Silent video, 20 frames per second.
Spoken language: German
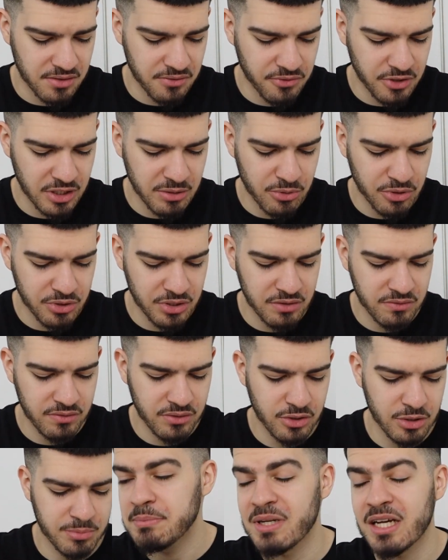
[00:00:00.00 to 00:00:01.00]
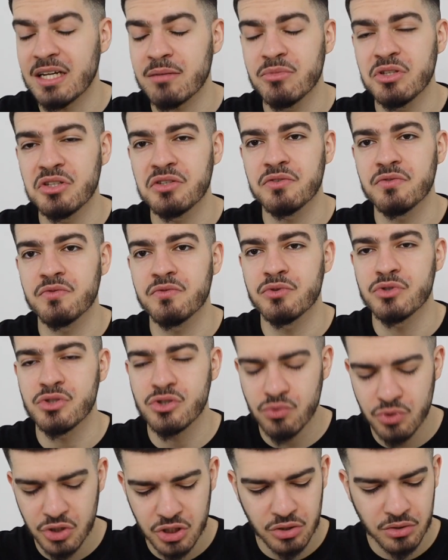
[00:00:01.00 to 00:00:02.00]
von dem heutigen Video. Ich bedanke mich fürs
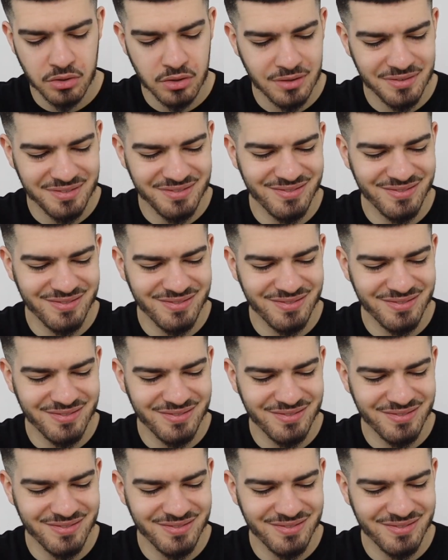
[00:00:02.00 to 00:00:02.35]
Zuschauen.